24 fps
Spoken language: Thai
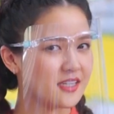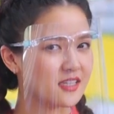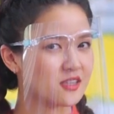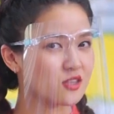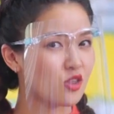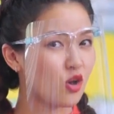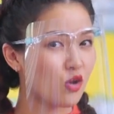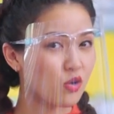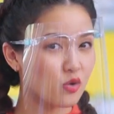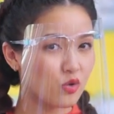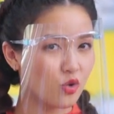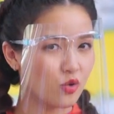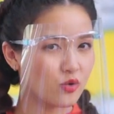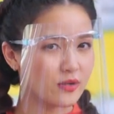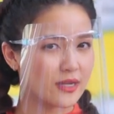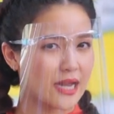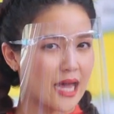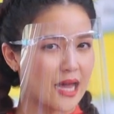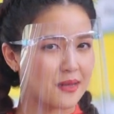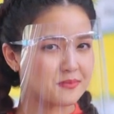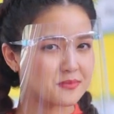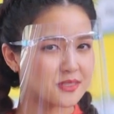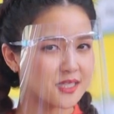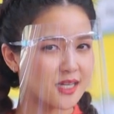นี้ต้องลง
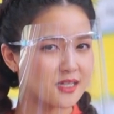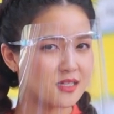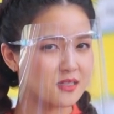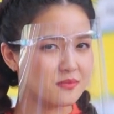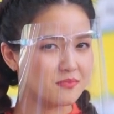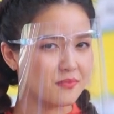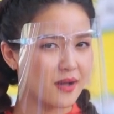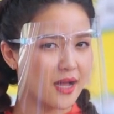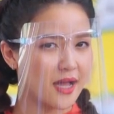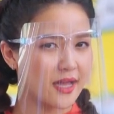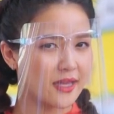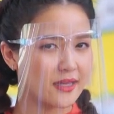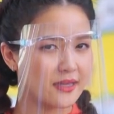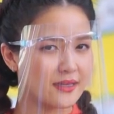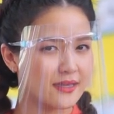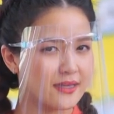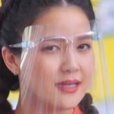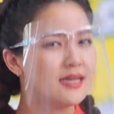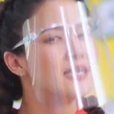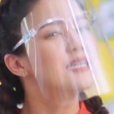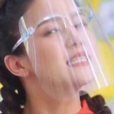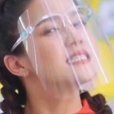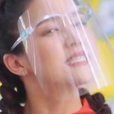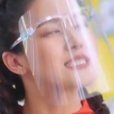น้ำใช่หรือไม่
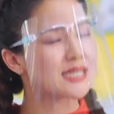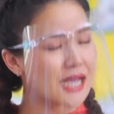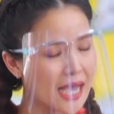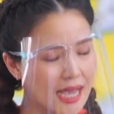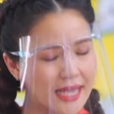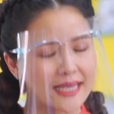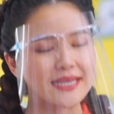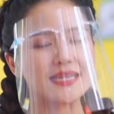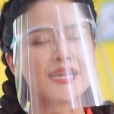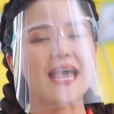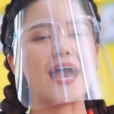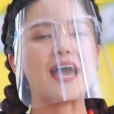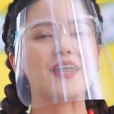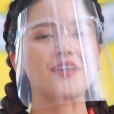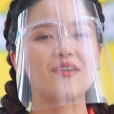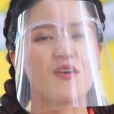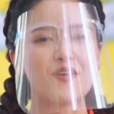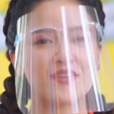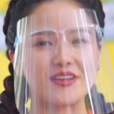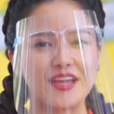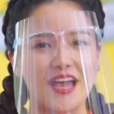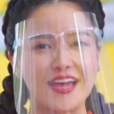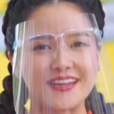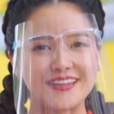ใช่แน่นอ
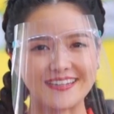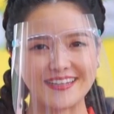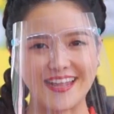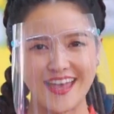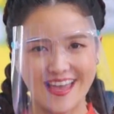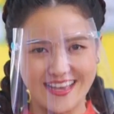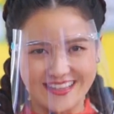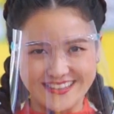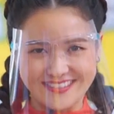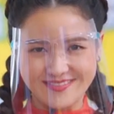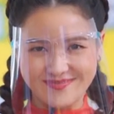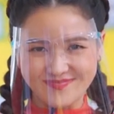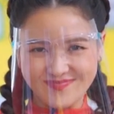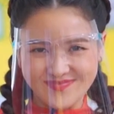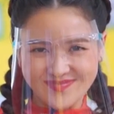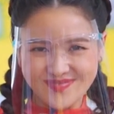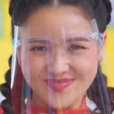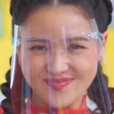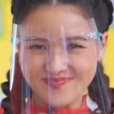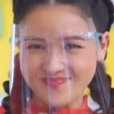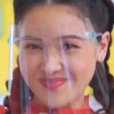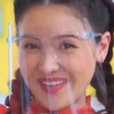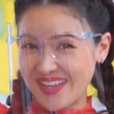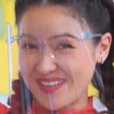นค่ะเด็
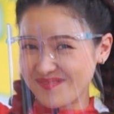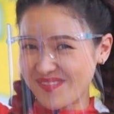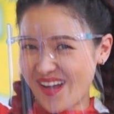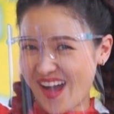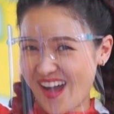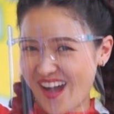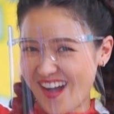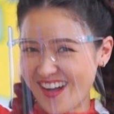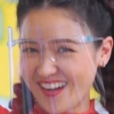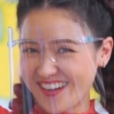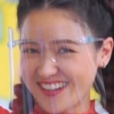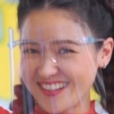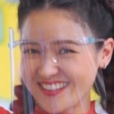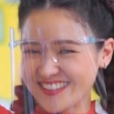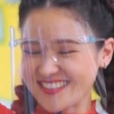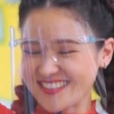กๆปิงปอง